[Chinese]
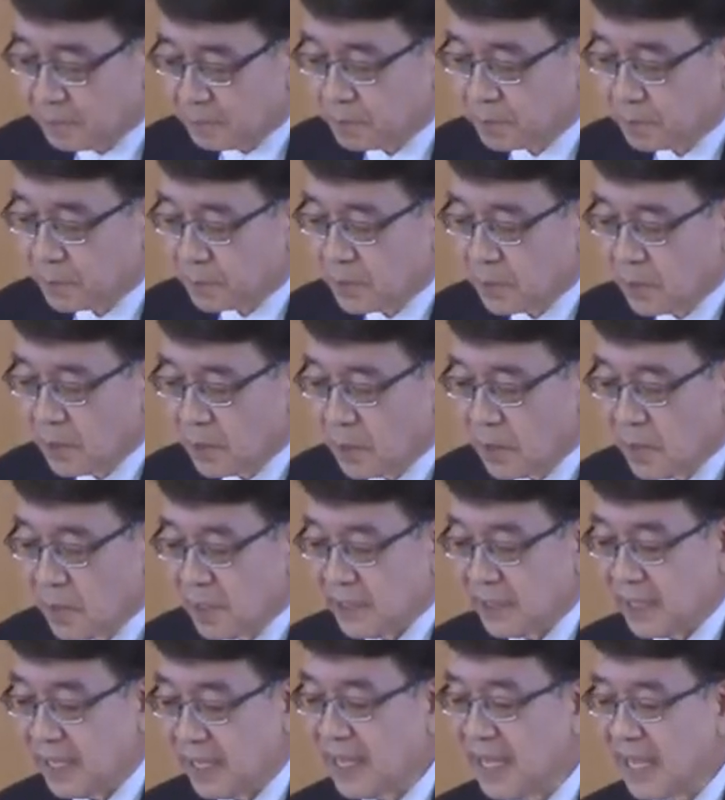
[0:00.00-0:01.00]
没有罪就
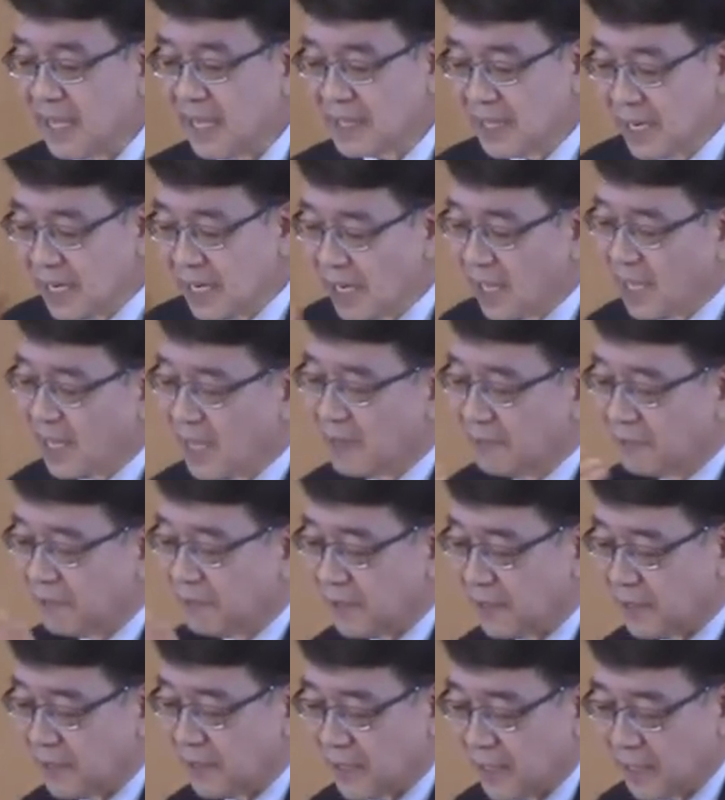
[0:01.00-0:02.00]
没有死亡，所以
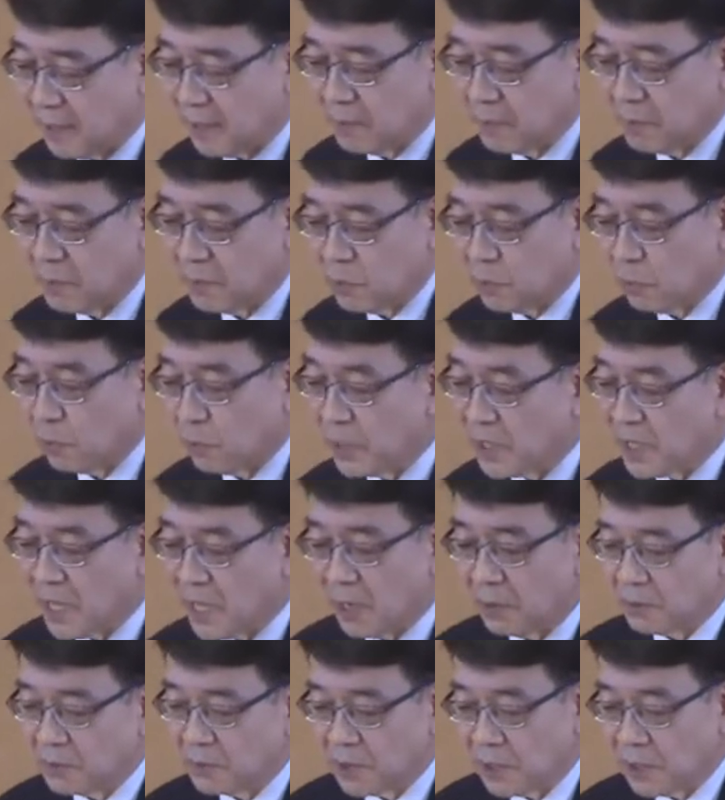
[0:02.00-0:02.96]
他们就可以